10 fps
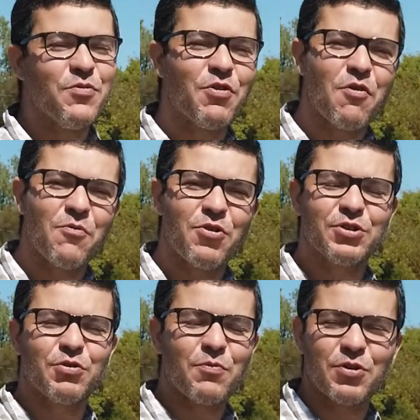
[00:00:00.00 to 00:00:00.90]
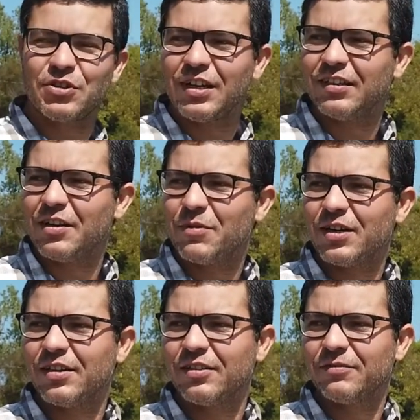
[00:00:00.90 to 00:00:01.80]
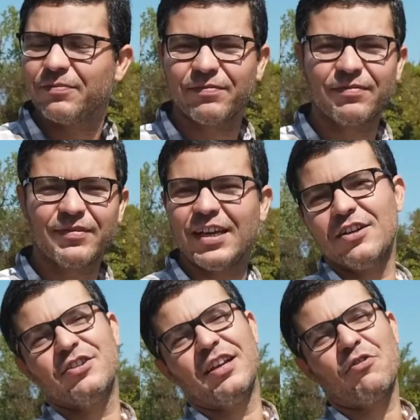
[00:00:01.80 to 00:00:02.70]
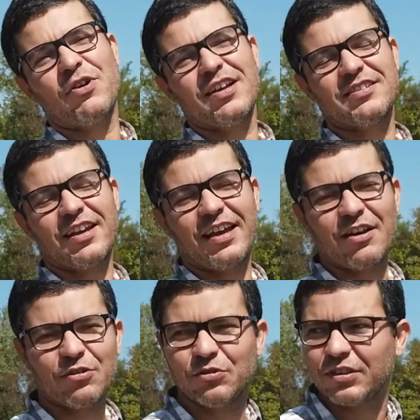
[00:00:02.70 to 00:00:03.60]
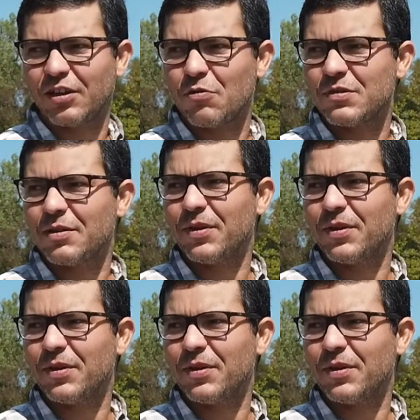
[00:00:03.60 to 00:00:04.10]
o meu almoço, o almoço da Câmara. E a gente nem conhece quem é. nem